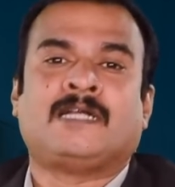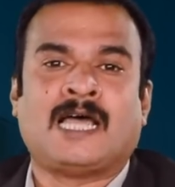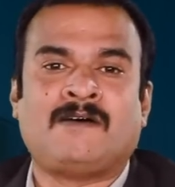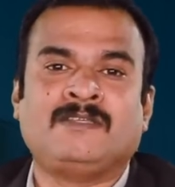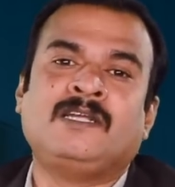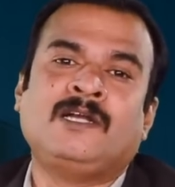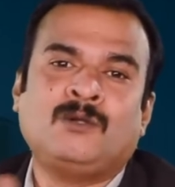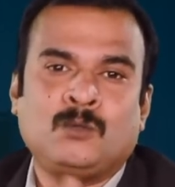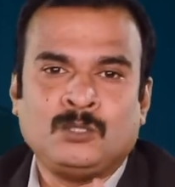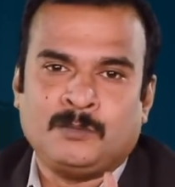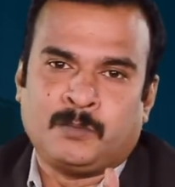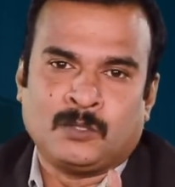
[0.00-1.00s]
நான் வந்து ரெண்டு
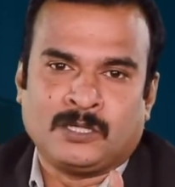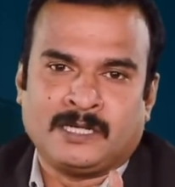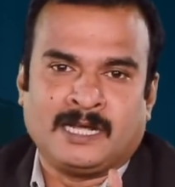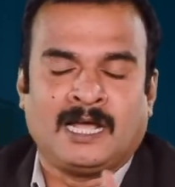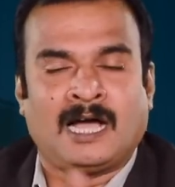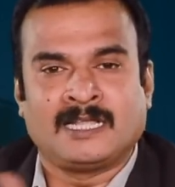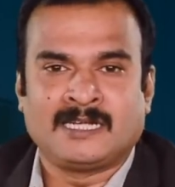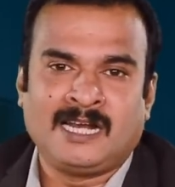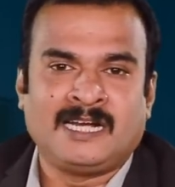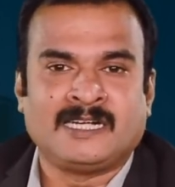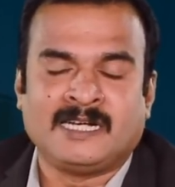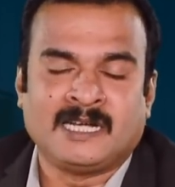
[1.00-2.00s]
ஊசி போட்டுக்கிட்டேன்
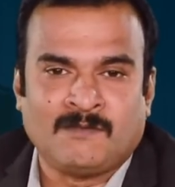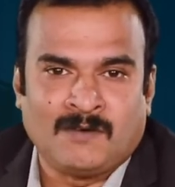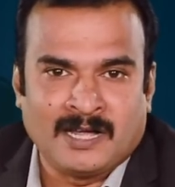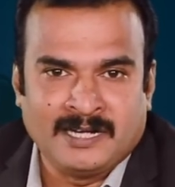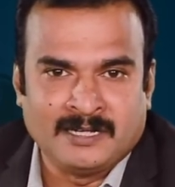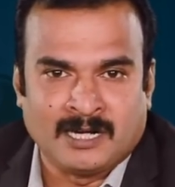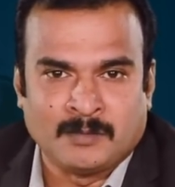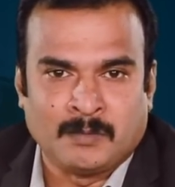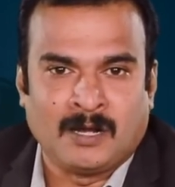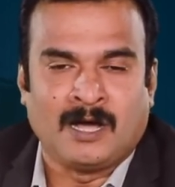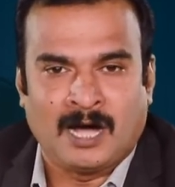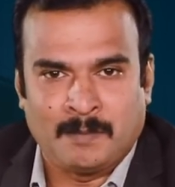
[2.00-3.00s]
அதனால் என்ன நீங்கள் ஃபாரினுக்கு
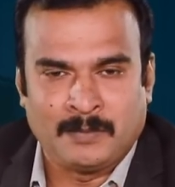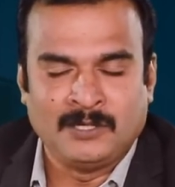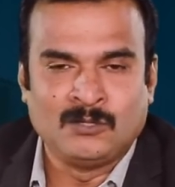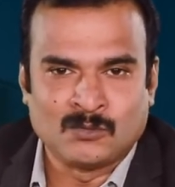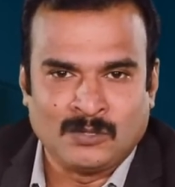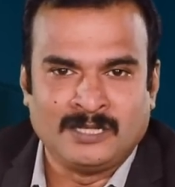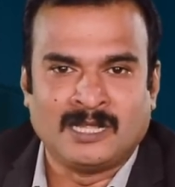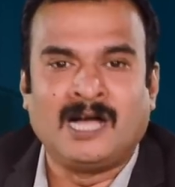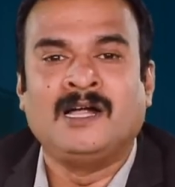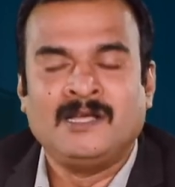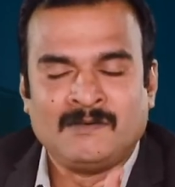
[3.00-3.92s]
அனுப்பலாம் அப்படின்னு சொல்லி தான்